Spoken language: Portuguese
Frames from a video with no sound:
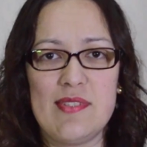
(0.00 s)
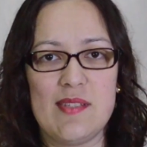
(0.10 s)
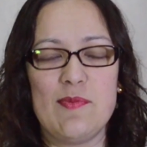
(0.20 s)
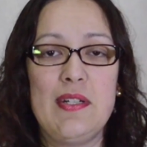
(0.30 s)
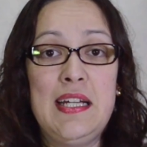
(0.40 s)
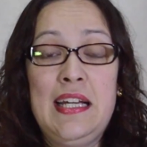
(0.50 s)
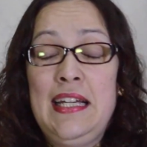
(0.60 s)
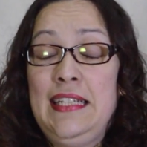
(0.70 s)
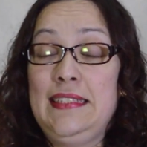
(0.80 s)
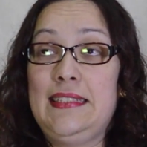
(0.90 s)
Vocês...
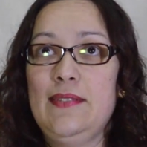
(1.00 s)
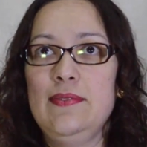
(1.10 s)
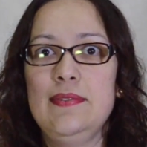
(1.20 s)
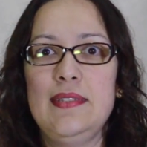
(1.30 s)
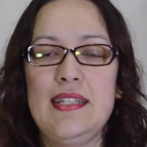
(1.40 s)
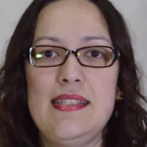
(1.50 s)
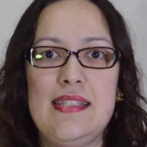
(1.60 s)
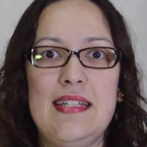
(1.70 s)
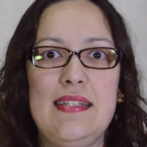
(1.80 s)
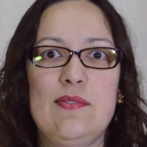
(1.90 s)
Então, quer
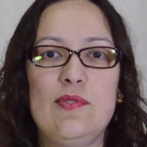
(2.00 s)
dizer,